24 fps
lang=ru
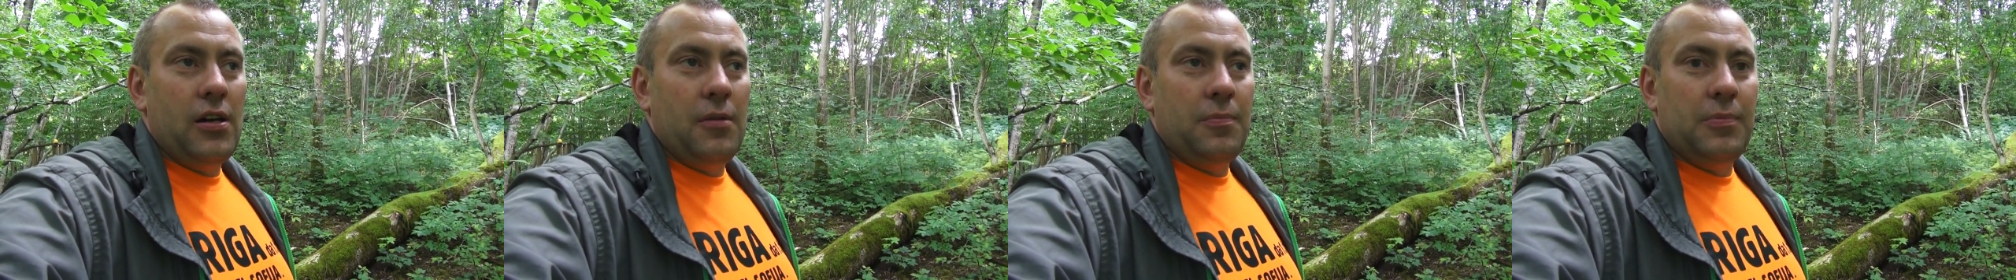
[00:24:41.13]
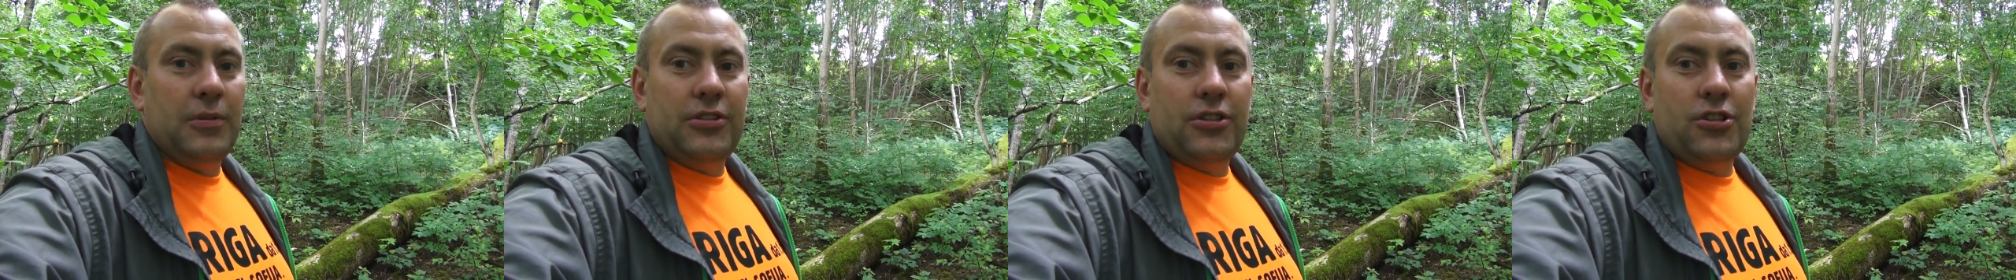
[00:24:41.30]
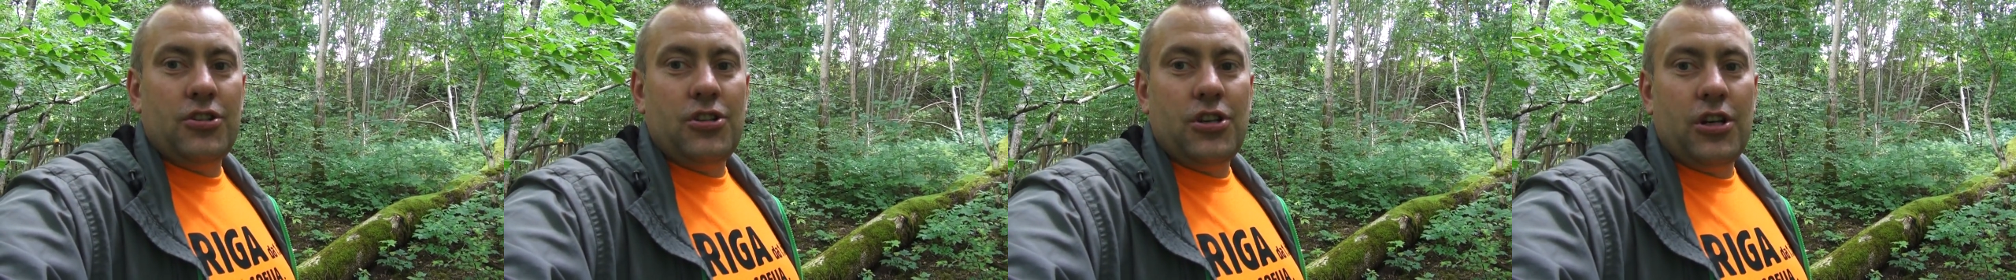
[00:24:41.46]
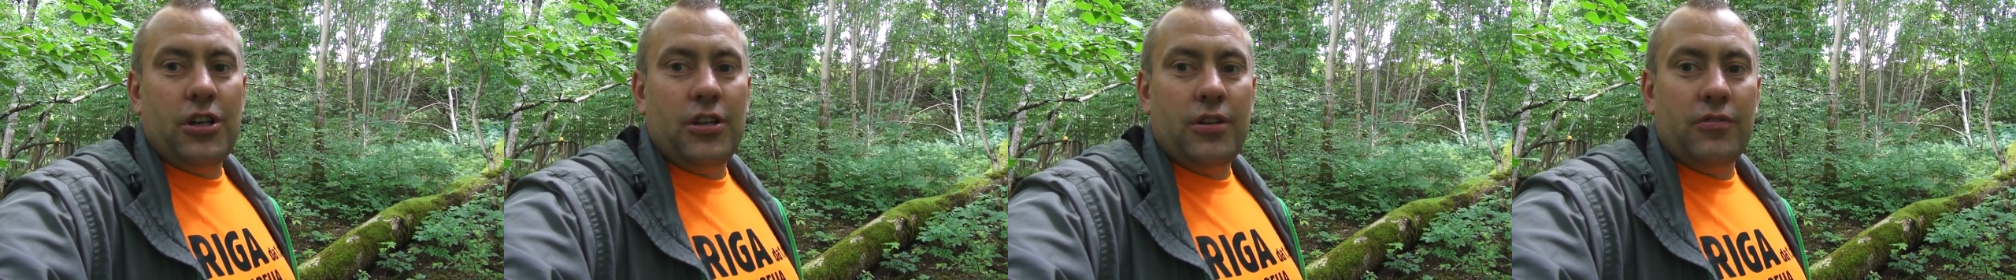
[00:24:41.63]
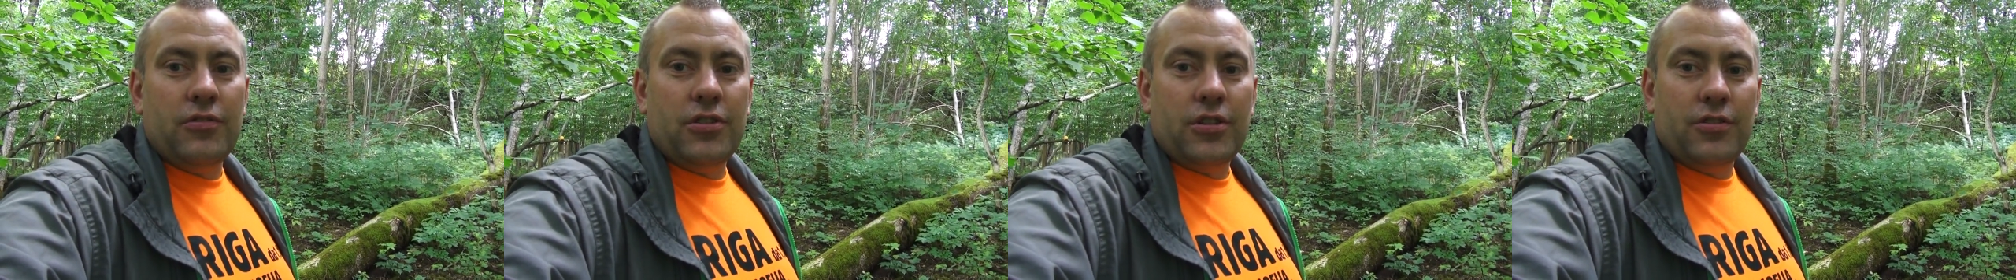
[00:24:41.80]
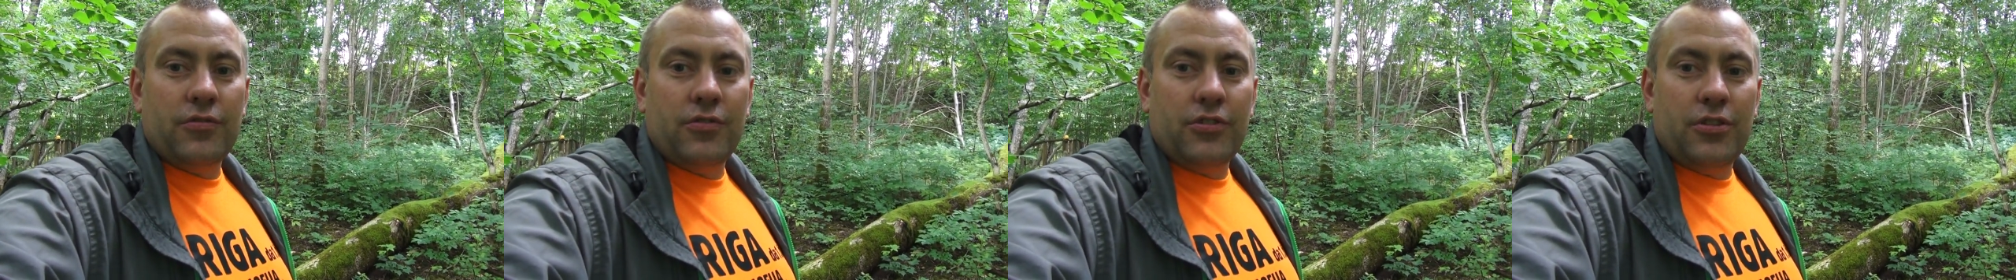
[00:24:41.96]
посещение
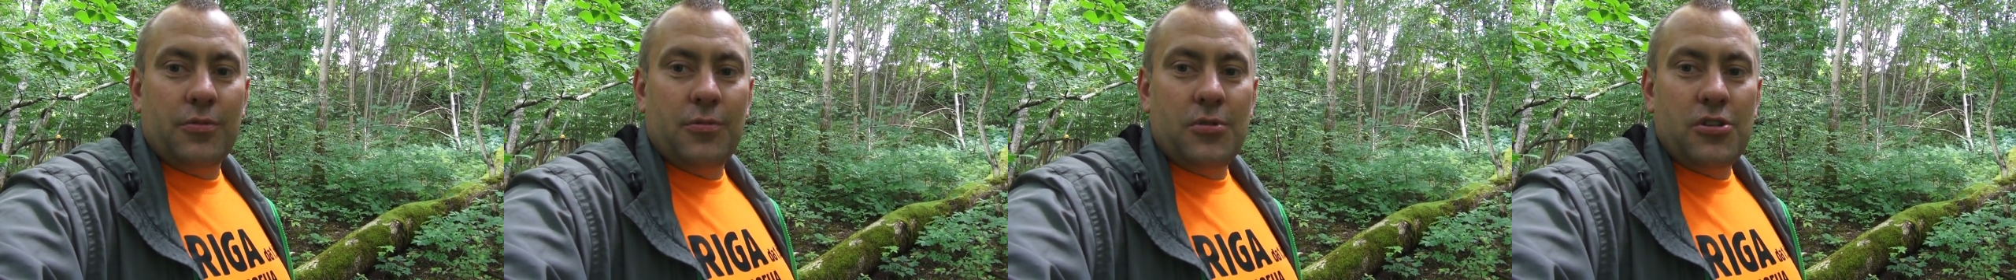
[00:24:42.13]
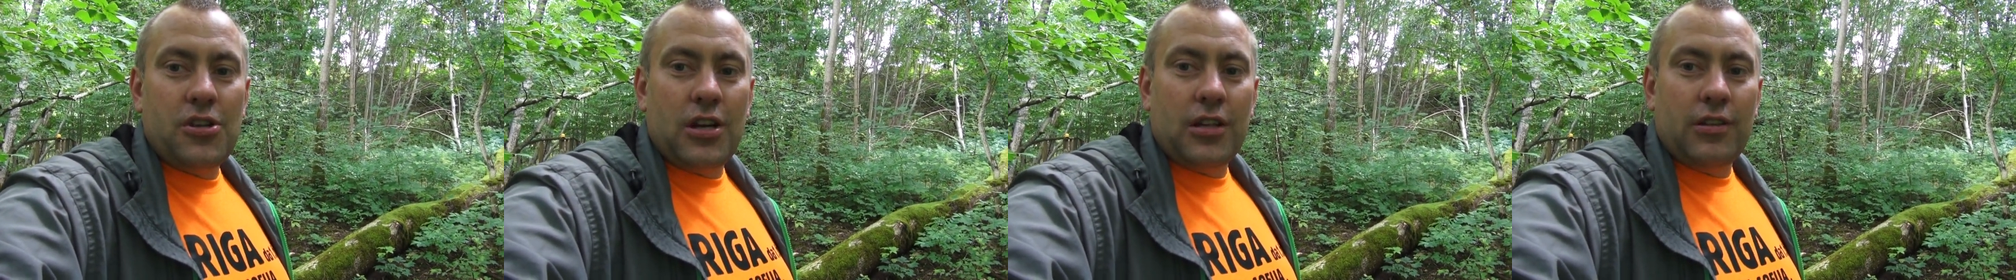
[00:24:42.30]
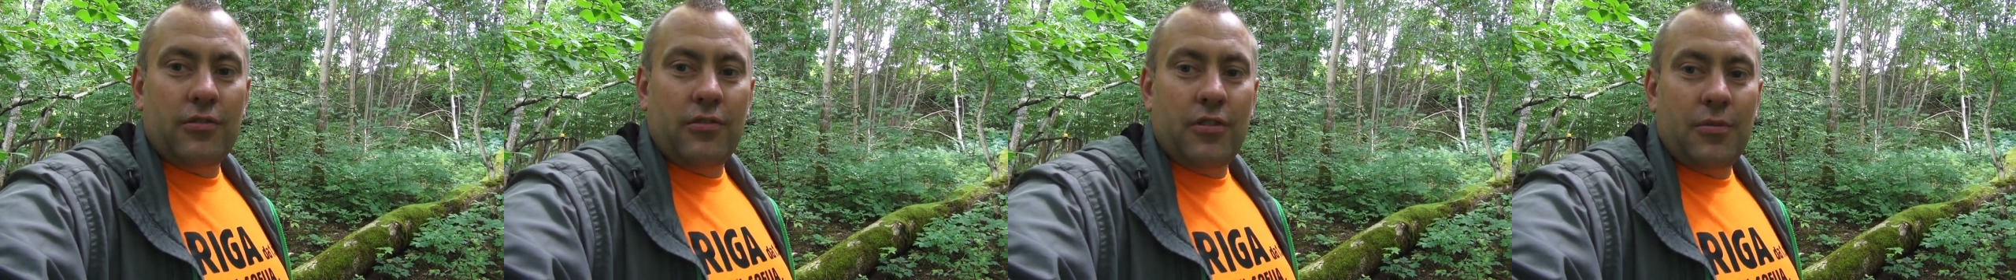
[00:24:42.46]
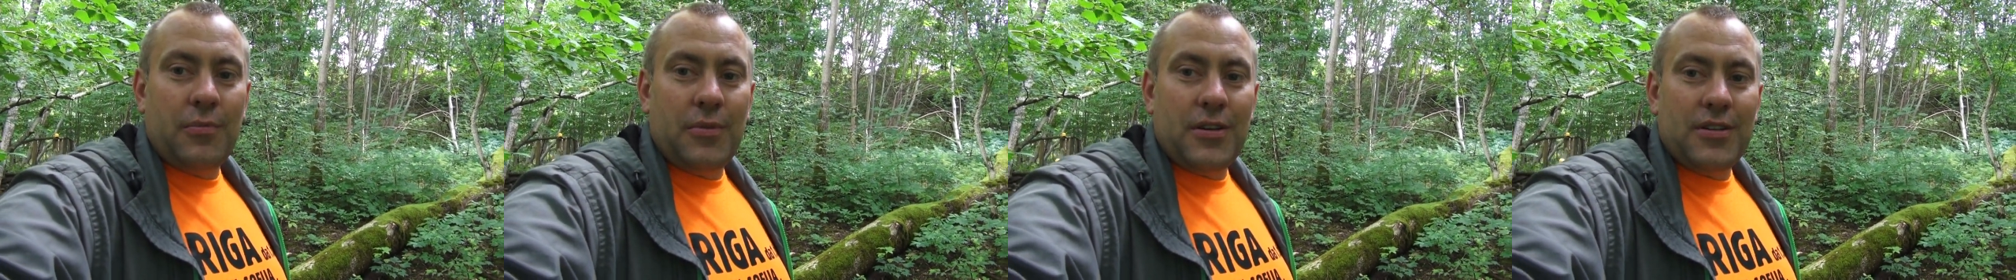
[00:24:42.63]
вот этого замечательного